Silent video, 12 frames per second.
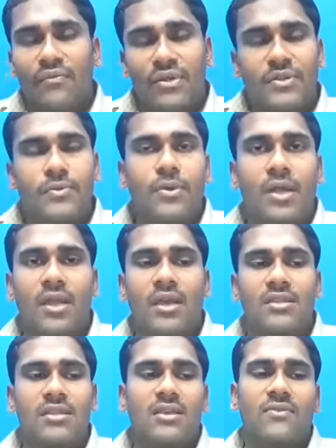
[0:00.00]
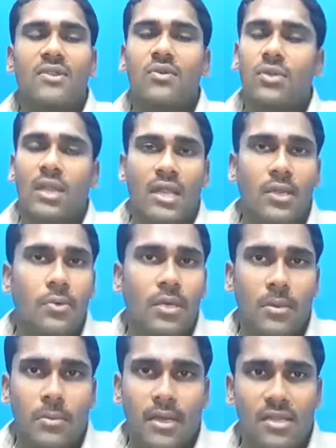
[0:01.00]
எஃபெக்ட்டும் கிடையாது நீங்கள் வந்து ஒரு தண்ணி
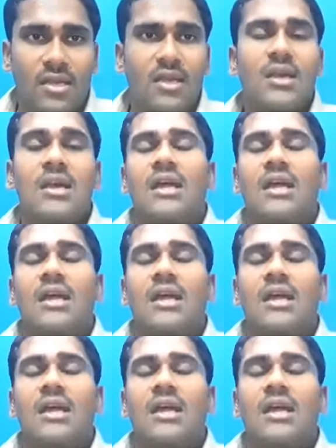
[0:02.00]
குடிக்கிற மாதிரி தான்